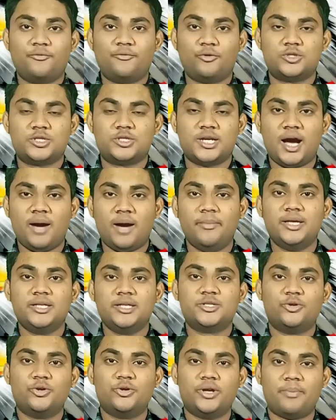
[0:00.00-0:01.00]
के सिर्फ कुछ नाम
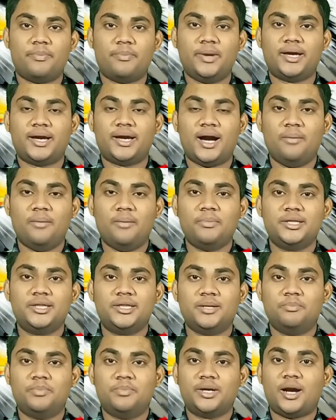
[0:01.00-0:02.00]
है जिन्होंने अपने काम
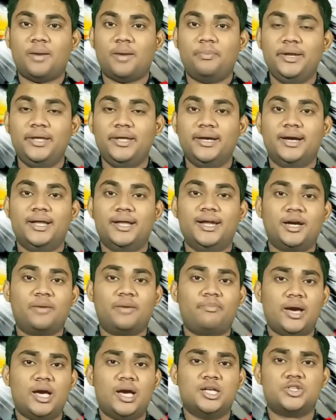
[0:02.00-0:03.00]
के दम पर अपनी
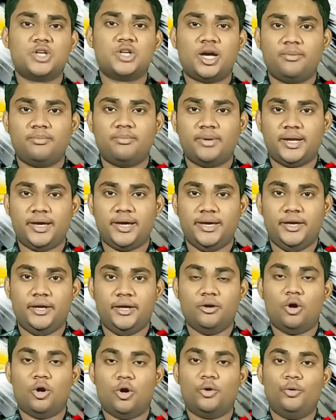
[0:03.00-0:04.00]
अलग पहचान बनाई
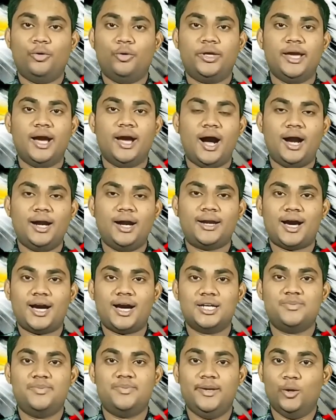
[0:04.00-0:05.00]
है और उनकी आर्ट
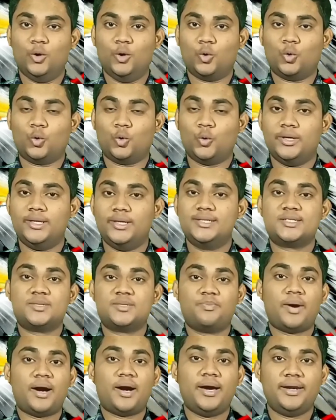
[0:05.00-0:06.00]
आज भी लोगों को
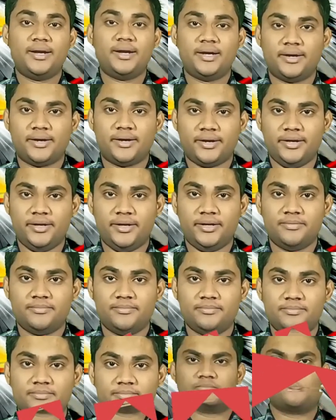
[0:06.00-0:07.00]
इंस्पायर कर रही है
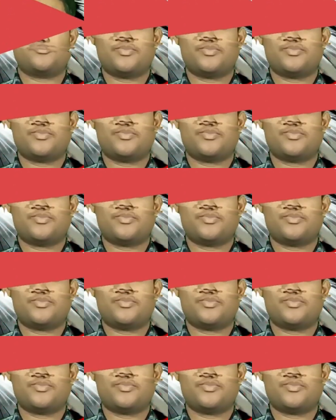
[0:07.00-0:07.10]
